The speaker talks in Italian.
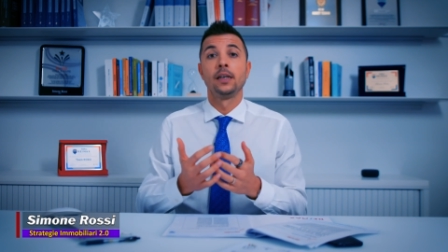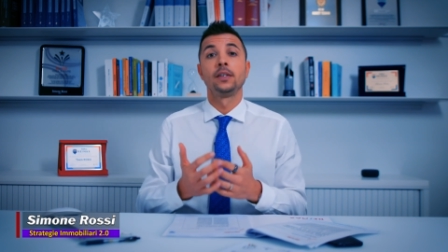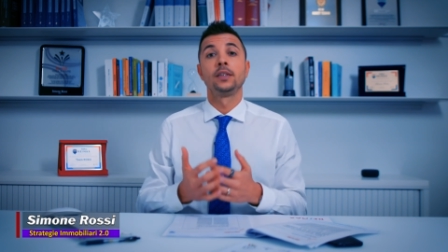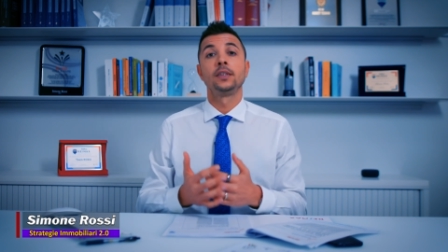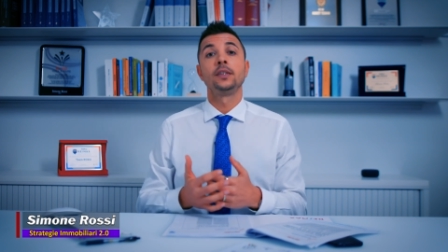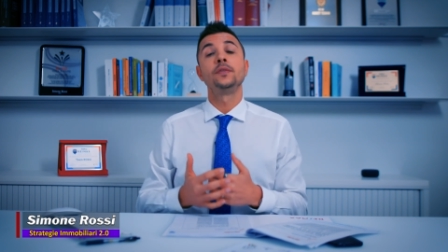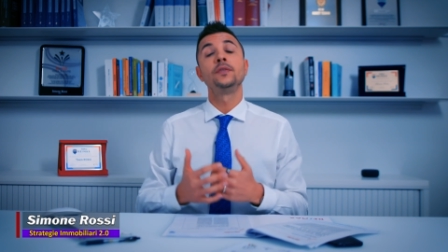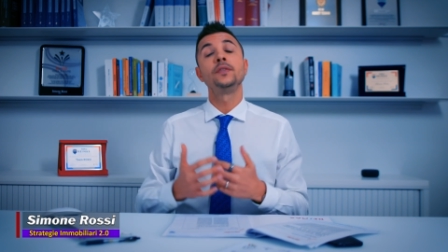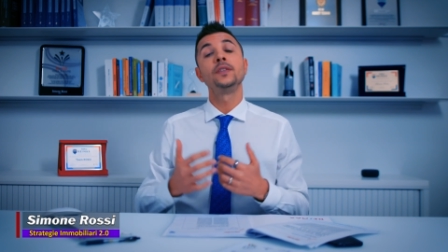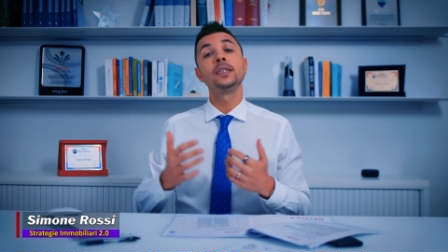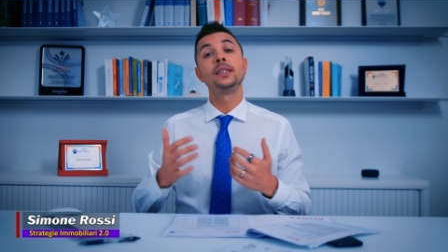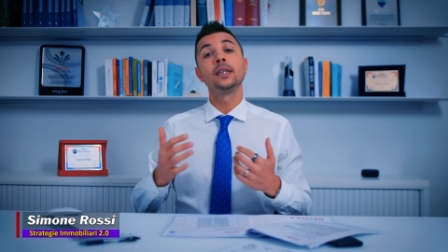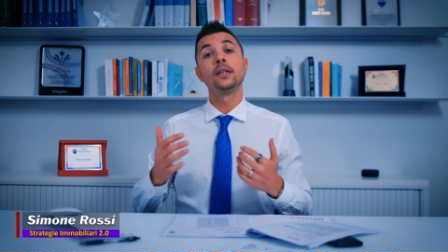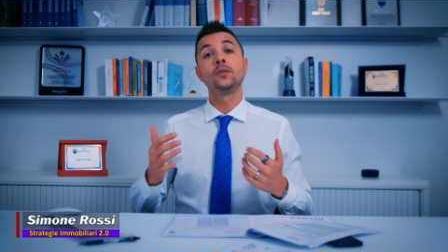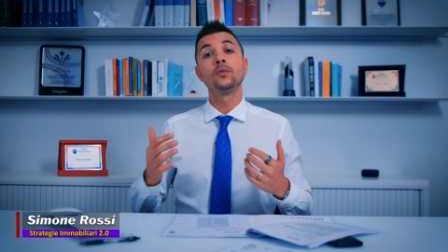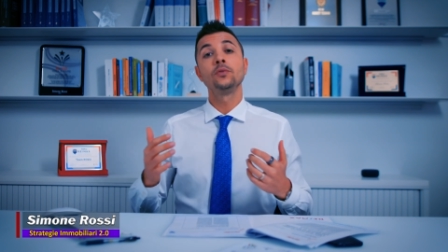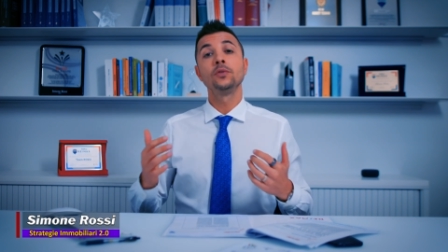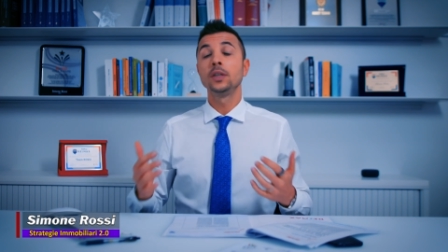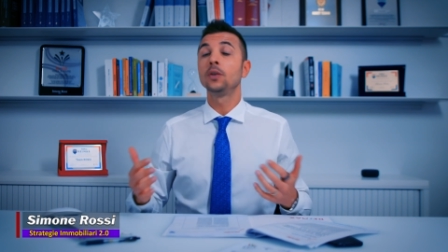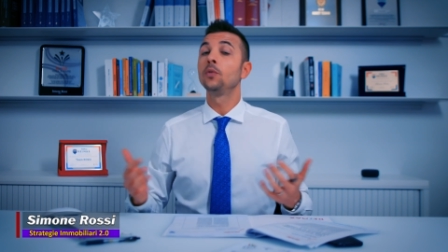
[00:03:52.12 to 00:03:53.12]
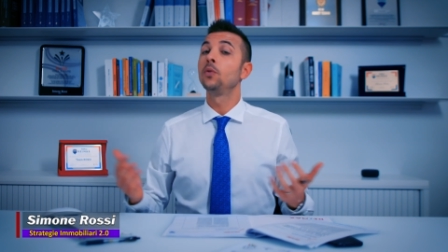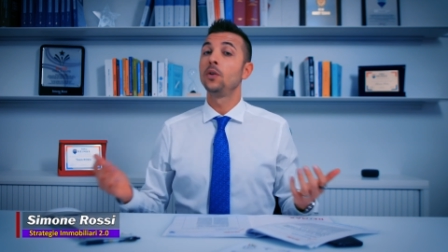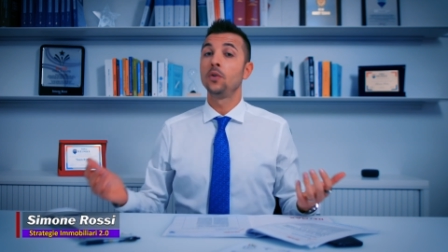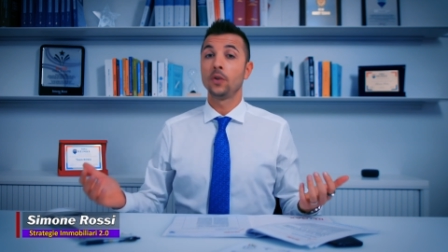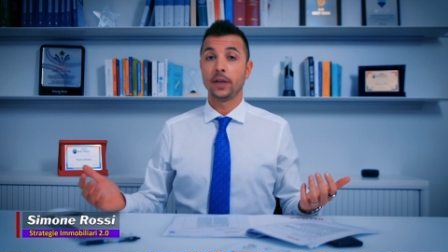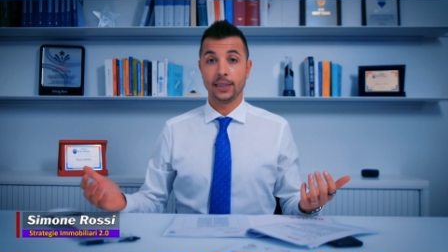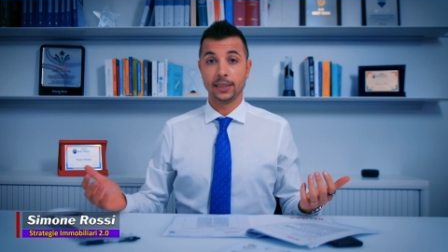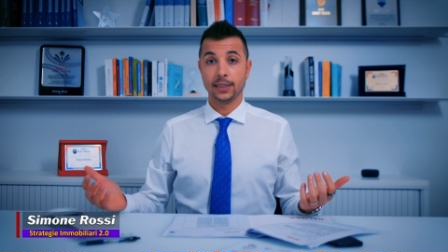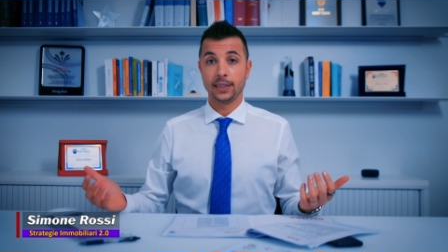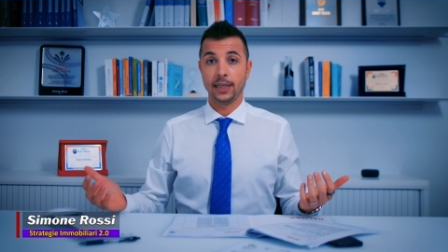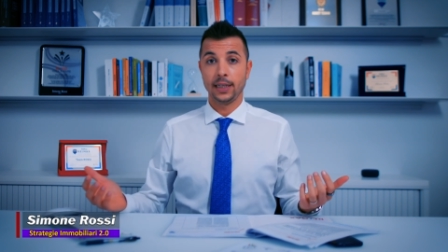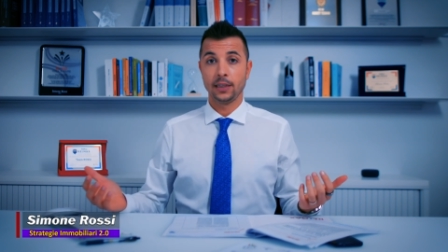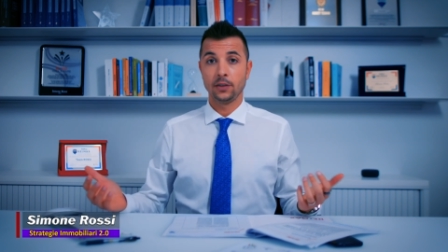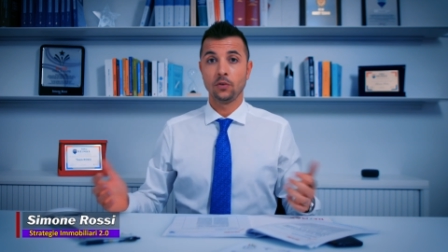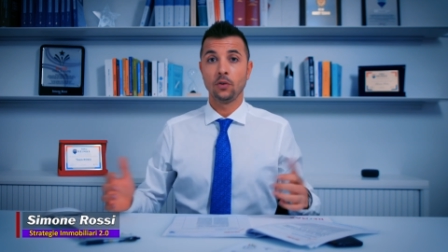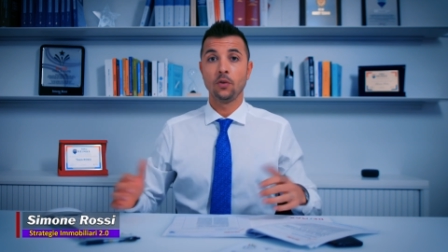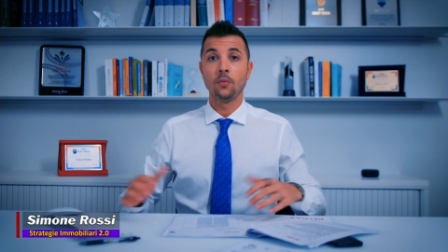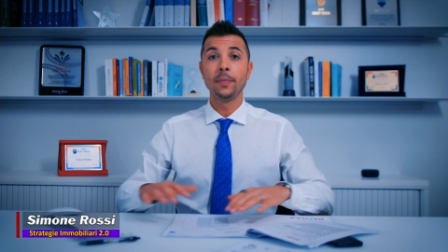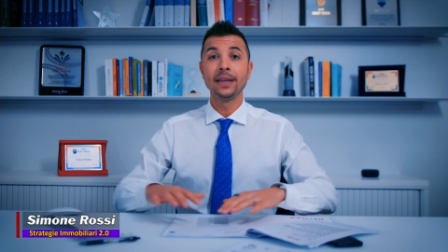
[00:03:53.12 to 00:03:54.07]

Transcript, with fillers: si fidano di quello che sentono,